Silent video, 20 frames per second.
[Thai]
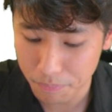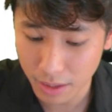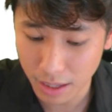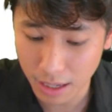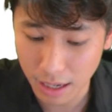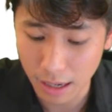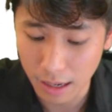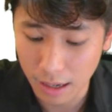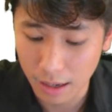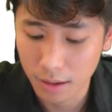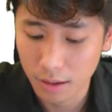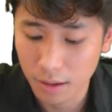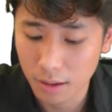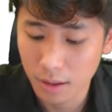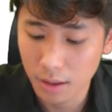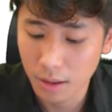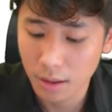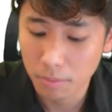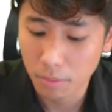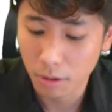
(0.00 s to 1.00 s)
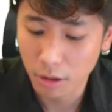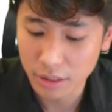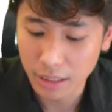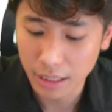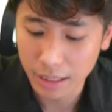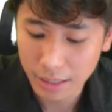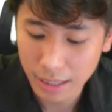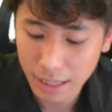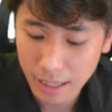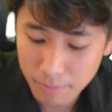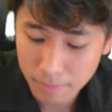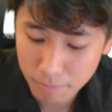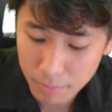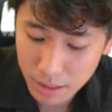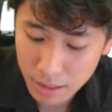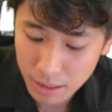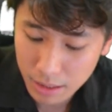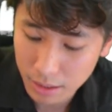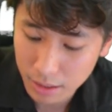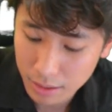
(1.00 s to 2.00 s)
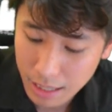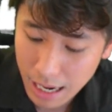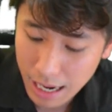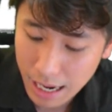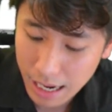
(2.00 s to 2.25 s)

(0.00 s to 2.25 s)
เคครับอ่ะเพราะฉะนั้นได้ b